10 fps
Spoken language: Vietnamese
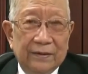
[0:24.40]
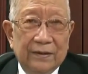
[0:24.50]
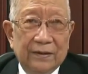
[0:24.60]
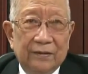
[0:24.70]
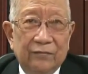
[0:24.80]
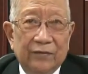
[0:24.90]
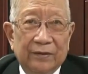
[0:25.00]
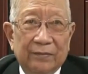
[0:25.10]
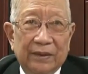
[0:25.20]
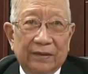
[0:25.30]
tức là không
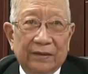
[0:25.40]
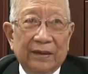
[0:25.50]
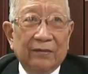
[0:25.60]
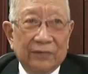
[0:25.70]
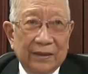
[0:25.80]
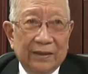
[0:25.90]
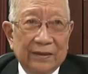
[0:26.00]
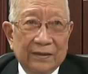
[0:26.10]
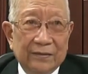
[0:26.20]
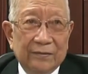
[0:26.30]
phải mình tạo ra
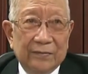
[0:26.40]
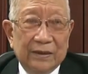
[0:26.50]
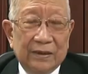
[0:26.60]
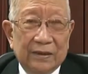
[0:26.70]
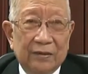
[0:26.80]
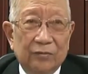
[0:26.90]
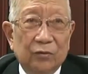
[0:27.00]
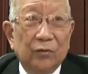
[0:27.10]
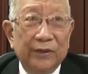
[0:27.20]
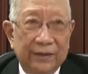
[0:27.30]
mà không
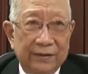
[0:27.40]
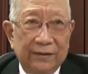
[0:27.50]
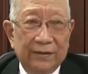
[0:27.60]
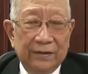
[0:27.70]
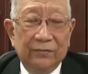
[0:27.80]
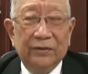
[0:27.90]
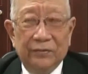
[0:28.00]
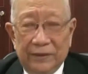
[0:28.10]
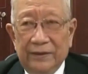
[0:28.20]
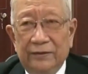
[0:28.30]
cố ý, không
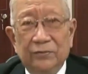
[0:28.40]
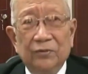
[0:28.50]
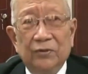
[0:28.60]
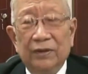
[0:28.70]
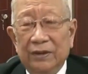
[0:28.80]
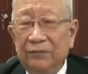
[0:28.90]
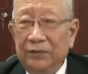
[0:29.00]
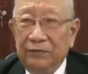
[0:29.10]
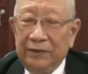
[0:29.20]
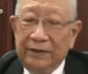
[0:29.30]
hữu ý, chúng tôi gọi là không
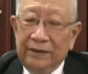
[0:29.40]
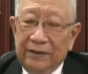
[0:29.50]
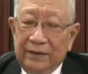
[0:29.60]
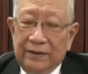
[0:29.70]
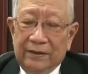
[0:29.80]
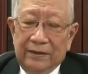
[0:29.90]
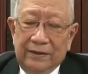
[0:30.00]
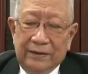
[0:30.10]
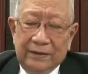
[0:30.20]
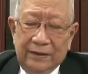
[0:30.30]
hữu ý. Thế
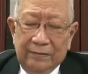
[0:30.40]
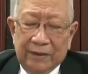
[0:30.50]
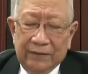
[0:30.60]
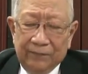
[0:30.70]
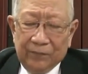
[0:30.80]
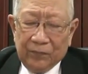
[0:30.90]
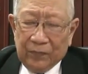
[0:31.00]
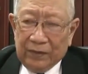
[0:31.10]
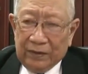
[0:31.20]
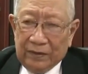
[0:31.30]
thì khi mà
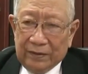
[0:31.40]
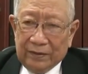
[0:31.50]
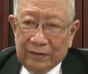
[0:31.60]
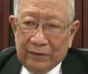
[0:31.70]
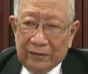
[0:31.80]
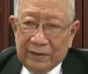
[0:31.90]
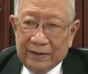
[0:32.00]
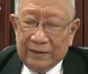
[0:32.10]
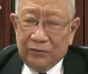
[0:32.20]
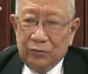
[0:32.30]
um,
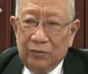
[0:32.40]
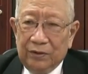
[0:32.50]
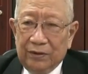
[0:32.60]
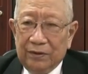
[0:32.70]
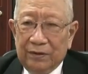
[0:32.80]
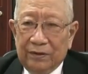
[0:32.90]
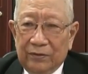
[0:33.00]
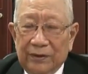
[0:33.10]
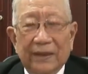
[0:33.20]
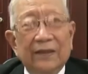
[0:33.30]
xảy ra run
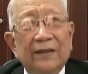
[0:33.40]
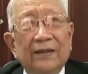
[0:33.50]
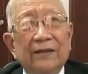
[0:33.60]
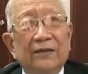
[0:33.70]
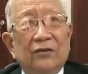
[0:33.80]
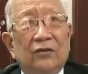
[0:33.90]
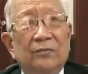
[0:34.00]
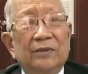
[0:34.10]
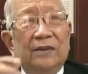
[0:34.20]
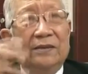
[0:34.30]
có nghĩa là có
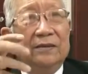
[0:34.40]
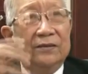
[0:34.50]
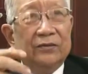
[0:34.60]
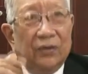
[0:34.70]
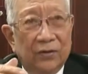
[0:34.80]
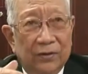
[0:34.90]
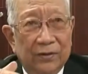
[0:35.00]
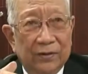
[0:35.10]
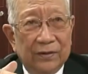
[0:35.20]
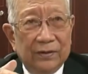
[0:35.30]
một cái sự co
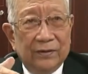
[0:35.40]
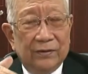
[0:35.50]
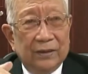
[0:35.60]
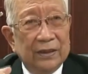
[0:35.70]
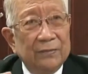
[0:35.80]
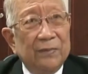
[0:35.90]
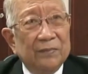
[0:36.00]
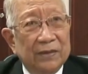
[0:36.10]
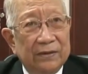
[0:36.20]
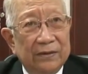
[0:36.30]
của các cái
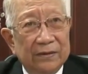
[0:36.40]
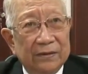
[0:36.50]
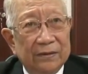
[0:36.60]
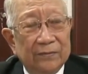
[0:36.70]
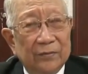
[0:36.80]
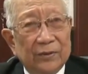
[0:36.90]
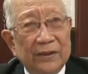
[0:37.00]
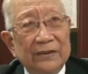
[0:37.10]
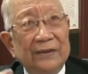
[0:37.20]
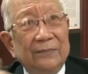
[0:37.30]
bắp cơ một
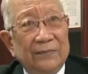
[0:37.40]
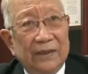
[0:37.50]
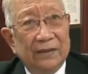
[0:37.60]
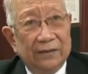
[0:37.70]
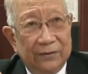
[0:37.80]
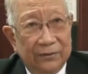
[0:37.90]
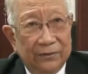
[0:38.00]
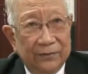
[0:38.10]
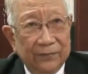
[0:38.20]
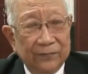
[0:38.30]
cách nhịp nhàng cân đối